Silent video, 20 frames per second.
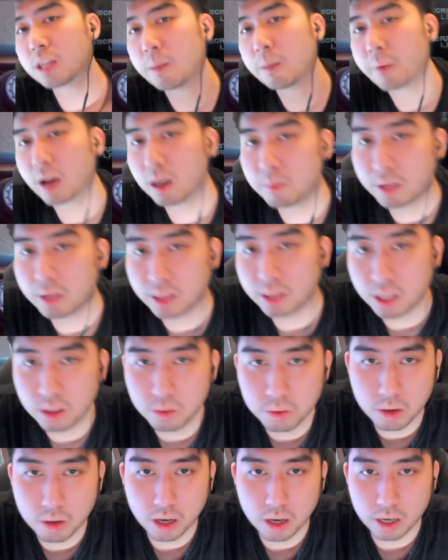bakal mati
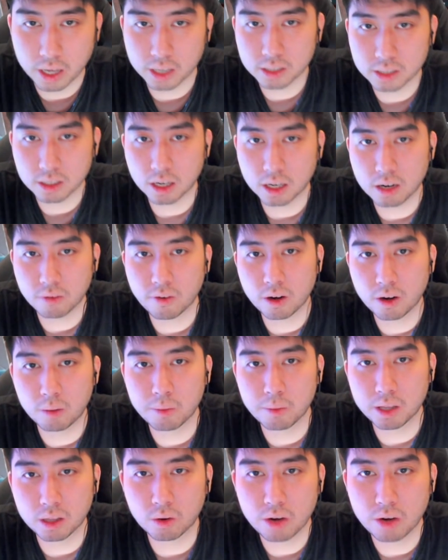duluan guys Karena Venom
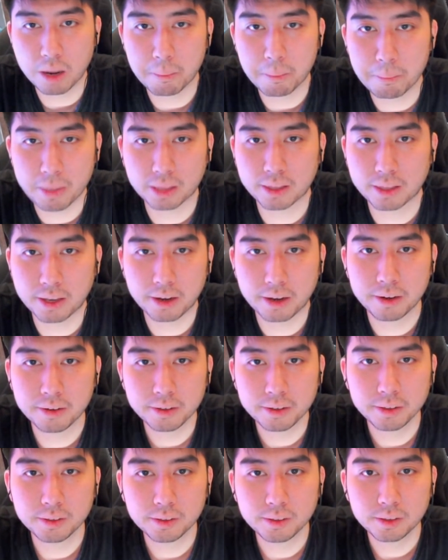kita udah 4 ya
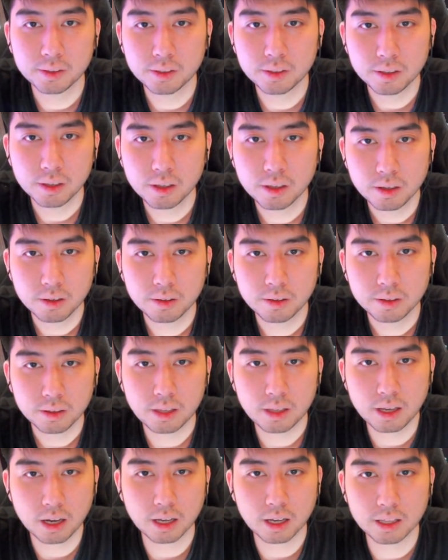
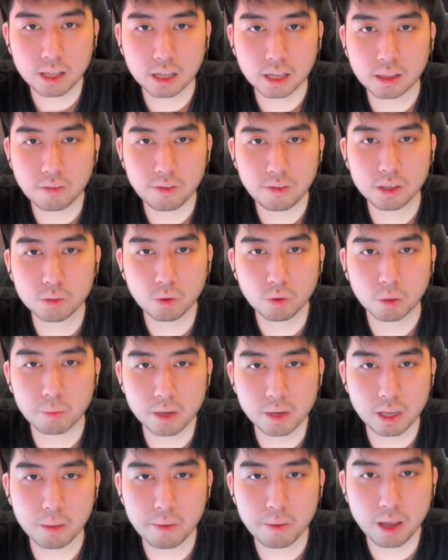Tinggal kita aktifin
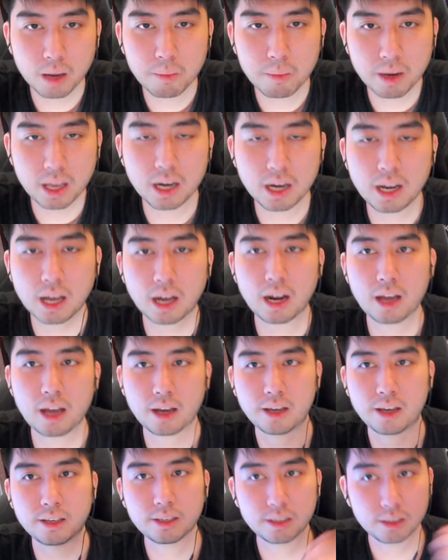Swordman-nya biar makin galak
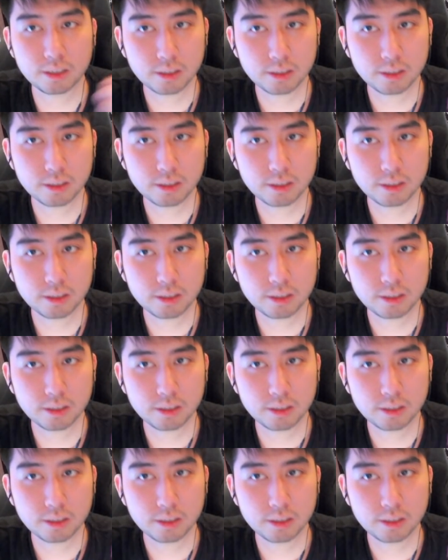guys